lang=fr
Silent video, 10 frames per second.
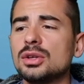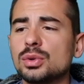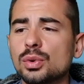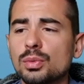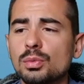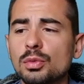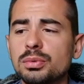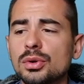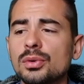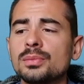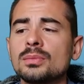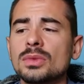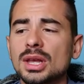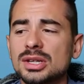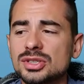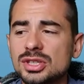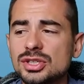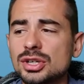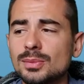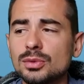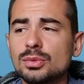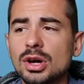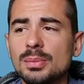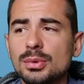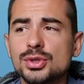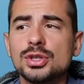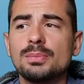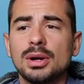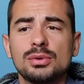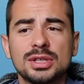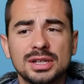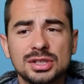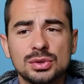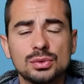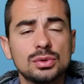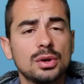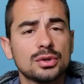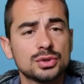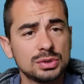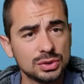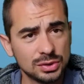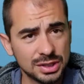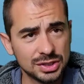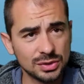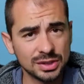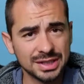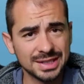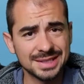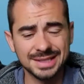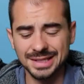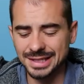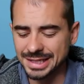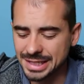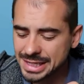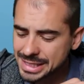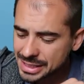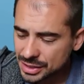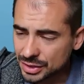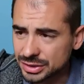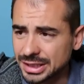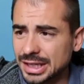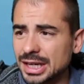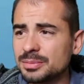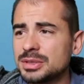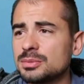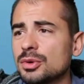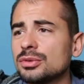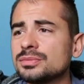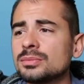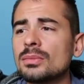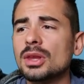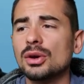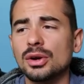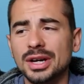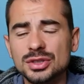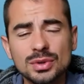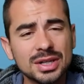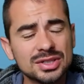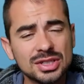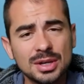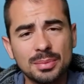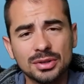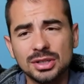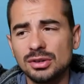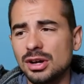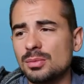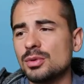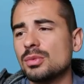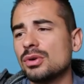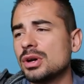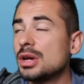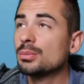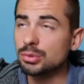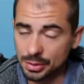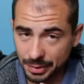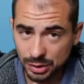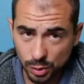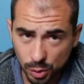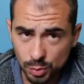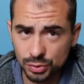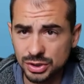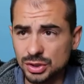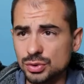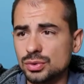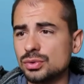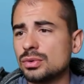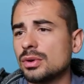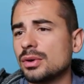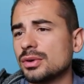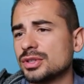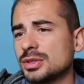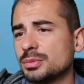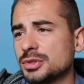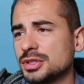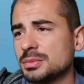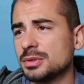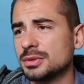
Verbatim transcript: Donc mon plan, c'est initialement de me rapprocher par la haute altitude, ensuite de descendre et d'accélérer euh, très rapidement, réduire ainsi la portée de leur armement, pour après remonter dessus euh, si possible.